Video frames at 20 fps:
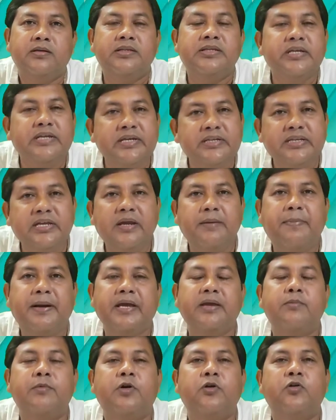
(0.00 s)
ধীরে ধীরে
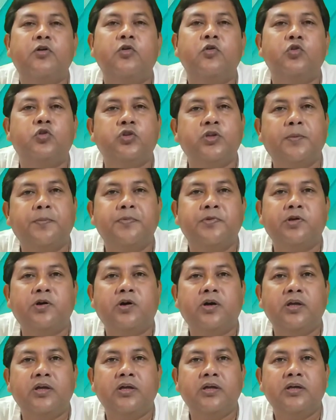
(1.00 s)
বায়ুমণ্ডল উত্তপ্ত
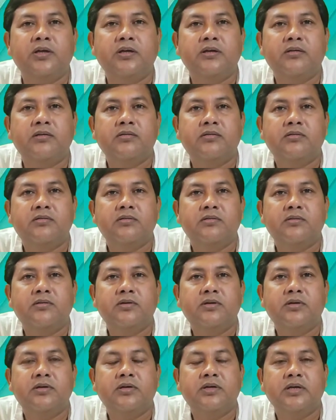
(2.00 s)
হয়
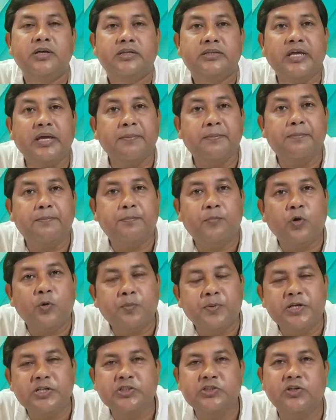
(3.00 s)
তাই
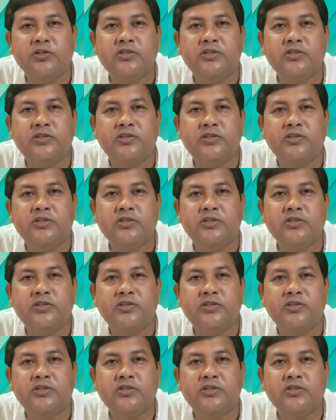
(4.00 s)
ভূপৃষ্ঠ